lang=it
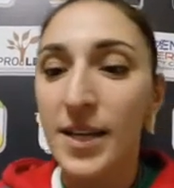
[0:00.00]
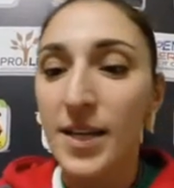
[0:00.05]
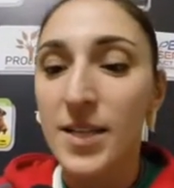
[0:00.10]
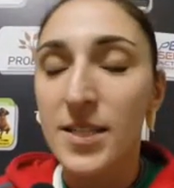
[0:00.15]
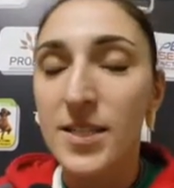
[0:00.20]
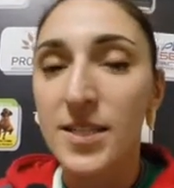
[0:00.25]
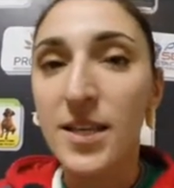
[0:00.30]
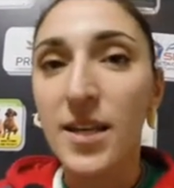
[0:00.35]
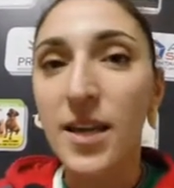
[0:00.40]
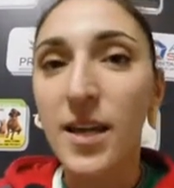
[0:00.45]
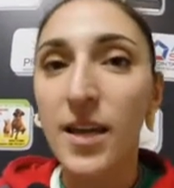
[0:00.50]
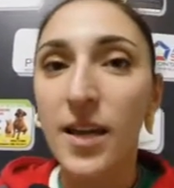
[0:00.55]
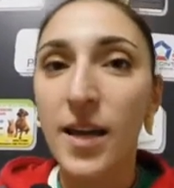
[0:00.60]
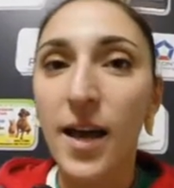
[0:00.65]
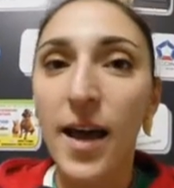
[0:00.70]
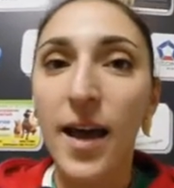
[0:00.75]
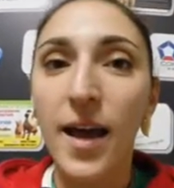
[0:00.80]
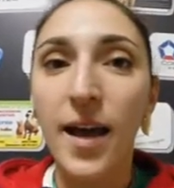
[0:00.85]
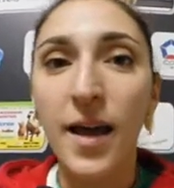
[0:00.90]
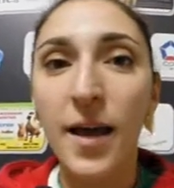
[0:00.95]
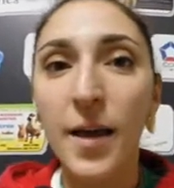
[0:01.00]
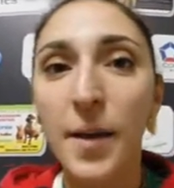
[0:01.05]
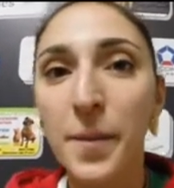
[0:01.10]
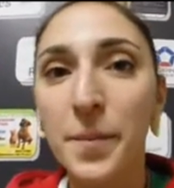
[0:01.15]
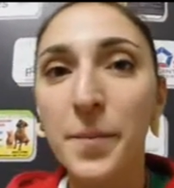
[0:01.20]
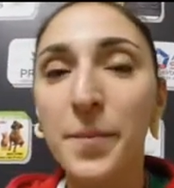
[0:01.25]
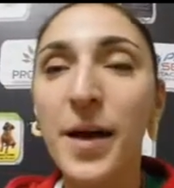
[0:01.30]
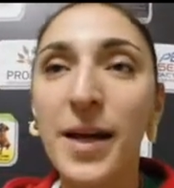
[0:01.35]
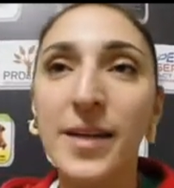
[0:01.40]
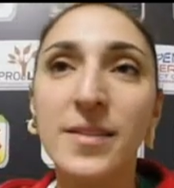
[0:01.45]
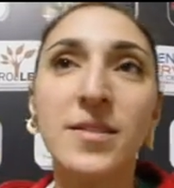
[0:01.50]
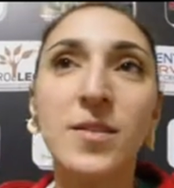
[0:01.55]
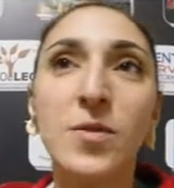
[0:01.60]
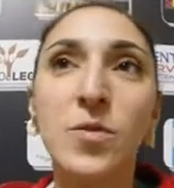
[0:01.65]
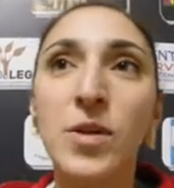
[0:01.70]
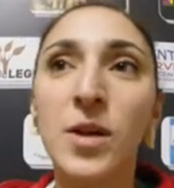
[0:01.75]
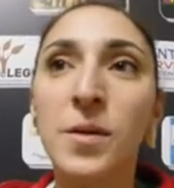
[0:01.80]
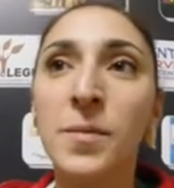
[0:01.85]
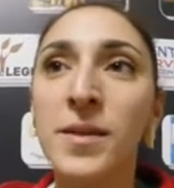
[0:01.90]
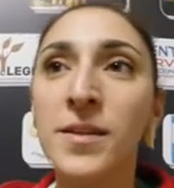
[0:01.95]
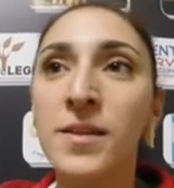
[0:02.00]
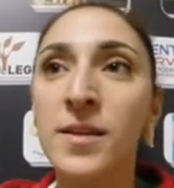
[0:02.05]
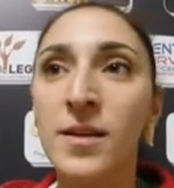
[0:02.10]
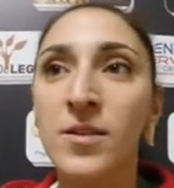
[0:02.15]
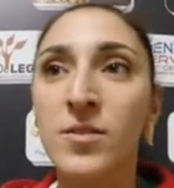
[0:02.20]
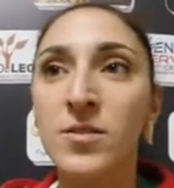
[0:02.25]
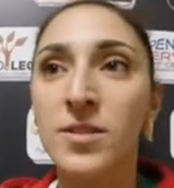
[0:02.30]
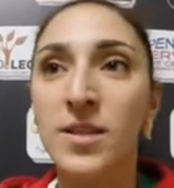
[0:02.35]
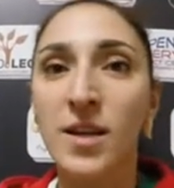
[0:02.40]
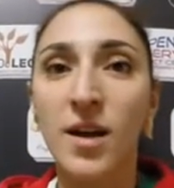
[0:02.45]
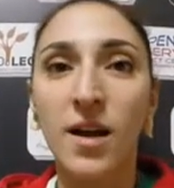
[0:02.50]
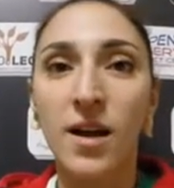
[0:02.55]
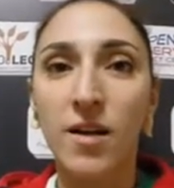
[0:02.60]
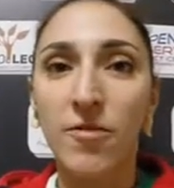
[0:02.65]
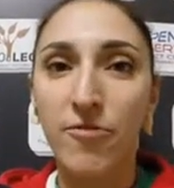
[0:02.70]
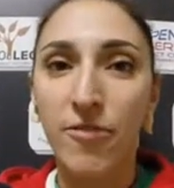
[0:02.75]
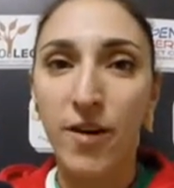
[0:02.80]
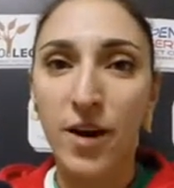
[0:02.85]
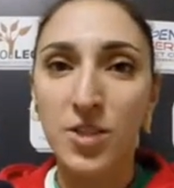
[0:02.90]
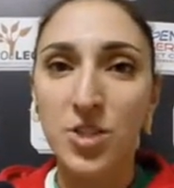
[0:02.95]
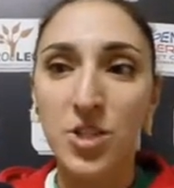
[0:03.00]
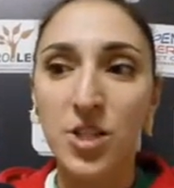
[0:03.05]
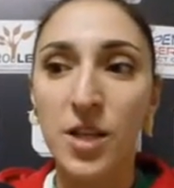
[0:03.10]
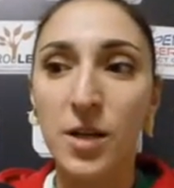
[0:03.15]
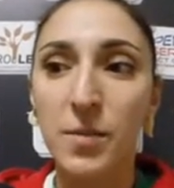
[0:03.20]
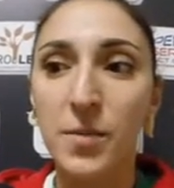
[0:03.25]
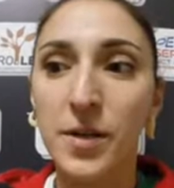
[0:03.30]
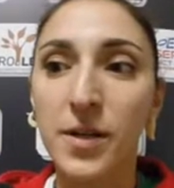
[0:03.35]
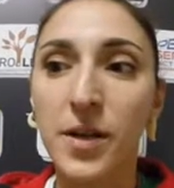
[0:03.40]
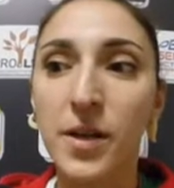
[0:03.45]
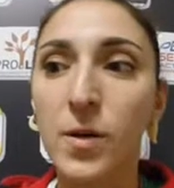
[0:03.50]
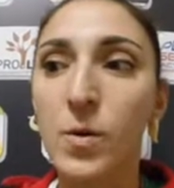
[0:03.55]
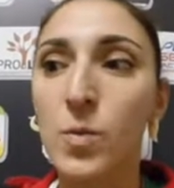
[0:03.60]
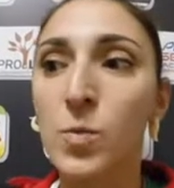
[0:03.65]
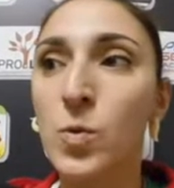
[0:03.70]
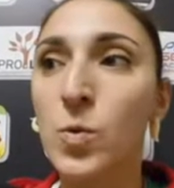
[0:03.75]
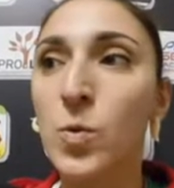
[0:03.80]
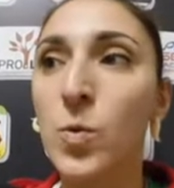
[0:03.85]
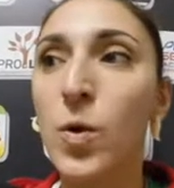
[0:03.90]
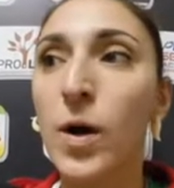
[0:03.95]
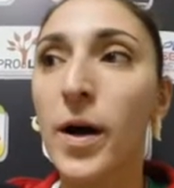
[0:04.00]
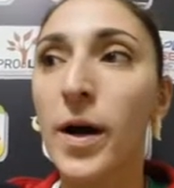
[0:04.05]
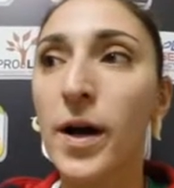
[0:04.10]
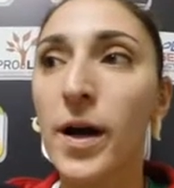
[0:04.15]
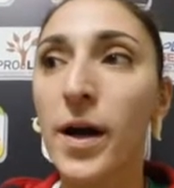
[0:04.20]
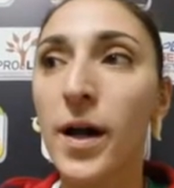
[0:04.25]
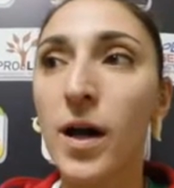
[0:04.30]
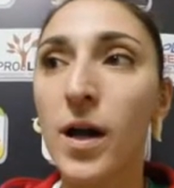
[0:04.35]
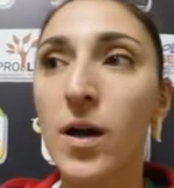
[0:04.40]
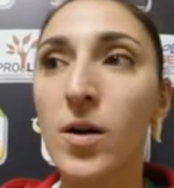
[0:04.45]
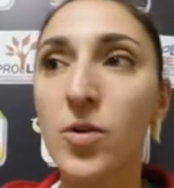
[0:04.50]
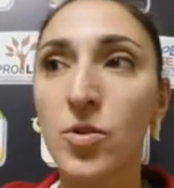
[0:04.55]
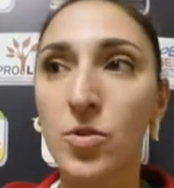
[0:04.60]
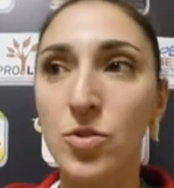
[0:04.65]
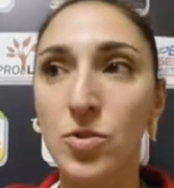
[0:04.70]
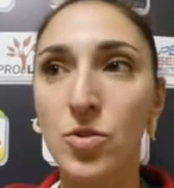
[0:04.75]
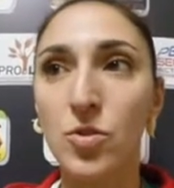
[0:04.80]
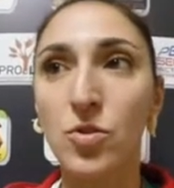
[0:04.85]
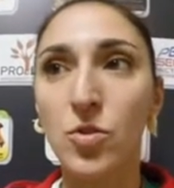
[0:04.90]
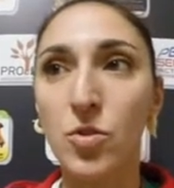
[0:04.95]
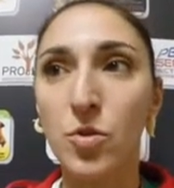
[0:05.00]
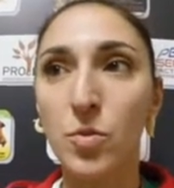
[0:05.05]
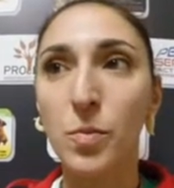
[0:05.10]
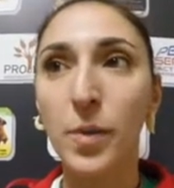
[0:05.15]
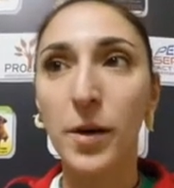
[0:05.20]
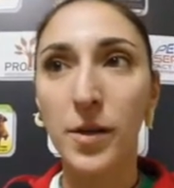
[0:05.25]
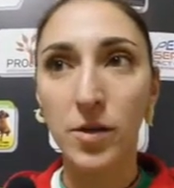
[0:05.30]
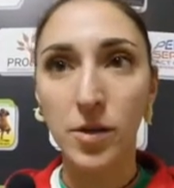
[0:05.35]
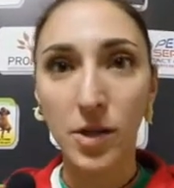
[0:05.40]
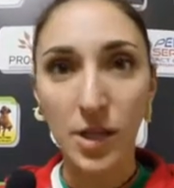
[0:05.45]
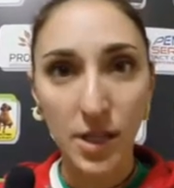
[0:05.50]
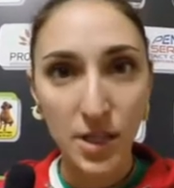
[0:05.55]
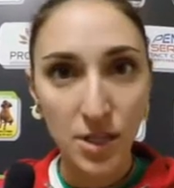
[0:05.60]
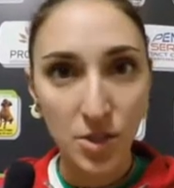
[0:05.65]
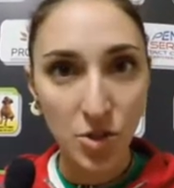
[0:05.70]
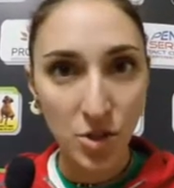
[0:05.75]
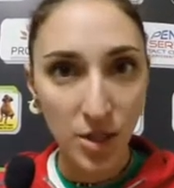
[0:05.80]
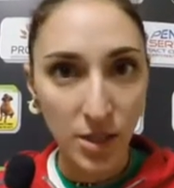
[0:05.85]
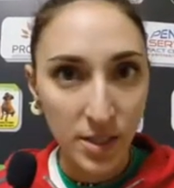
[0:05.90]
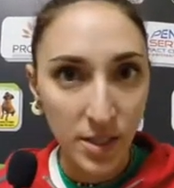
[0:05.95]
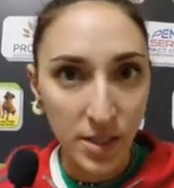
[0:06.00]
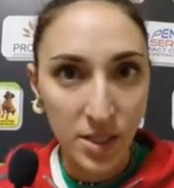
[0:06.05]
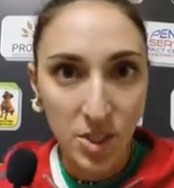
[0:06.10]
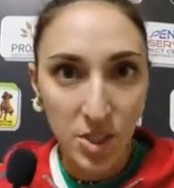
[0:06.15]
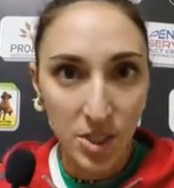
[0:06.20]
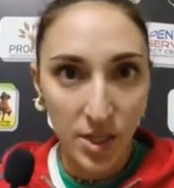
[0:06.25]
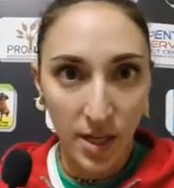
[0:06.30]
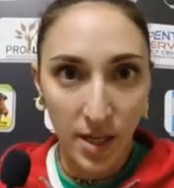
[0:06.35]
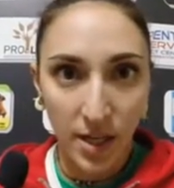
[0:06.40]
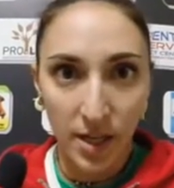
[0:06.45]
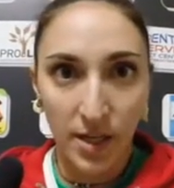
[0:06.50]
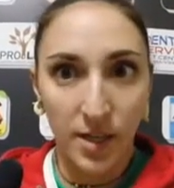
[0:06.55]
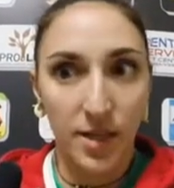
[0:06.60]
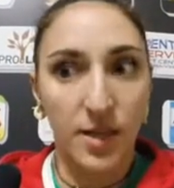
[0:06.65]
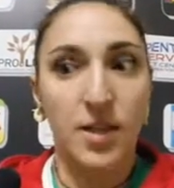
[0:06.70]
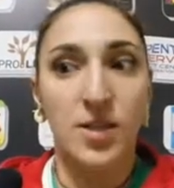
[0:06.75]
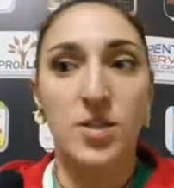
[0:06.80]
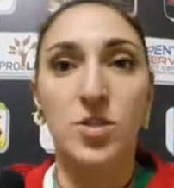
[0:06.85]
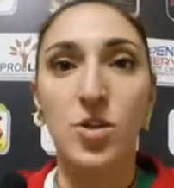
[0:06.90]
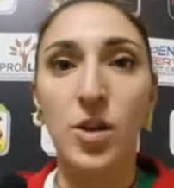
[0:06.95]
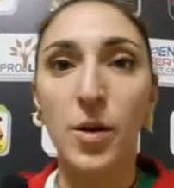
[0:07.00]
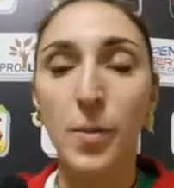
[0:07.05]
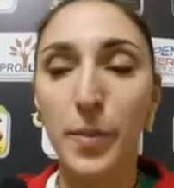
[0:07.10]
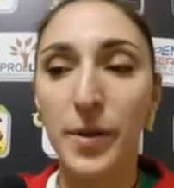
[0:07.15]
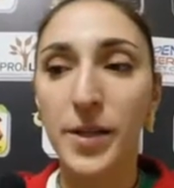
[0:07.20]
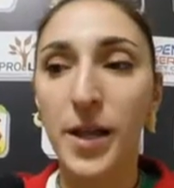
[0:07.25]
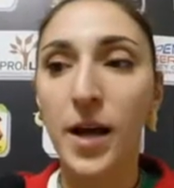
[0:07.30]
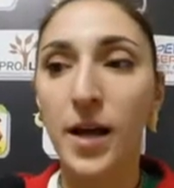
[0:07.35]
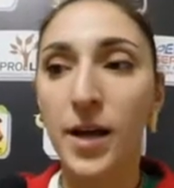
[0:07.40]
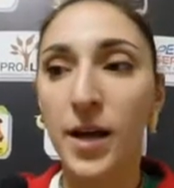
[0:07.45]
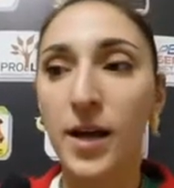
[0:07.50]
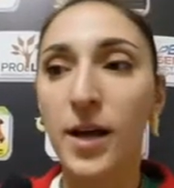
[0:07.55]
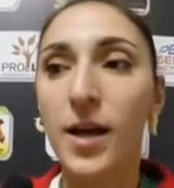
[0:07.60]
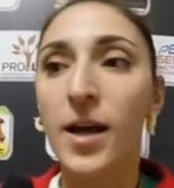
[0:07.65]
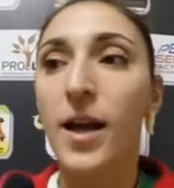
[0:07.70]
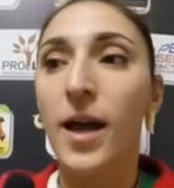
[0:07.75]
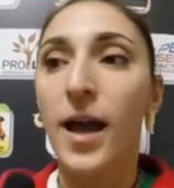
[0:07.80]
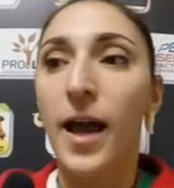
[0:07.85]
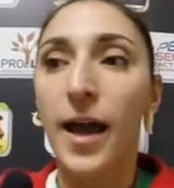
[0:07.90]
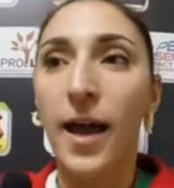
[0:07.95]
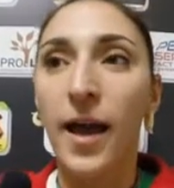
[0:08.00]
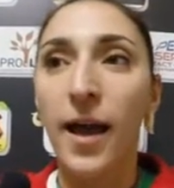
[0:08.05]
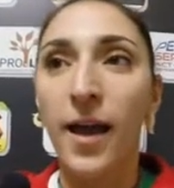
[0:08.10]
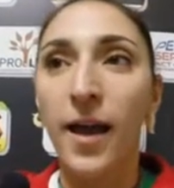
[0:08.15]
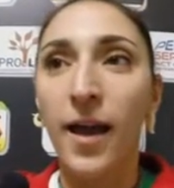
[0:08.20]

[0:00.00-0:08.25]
Sì, eh, beh, sicuramente non sarà facile perché comunque conosco un paio delle giocatrici che, che sono a Pedara e,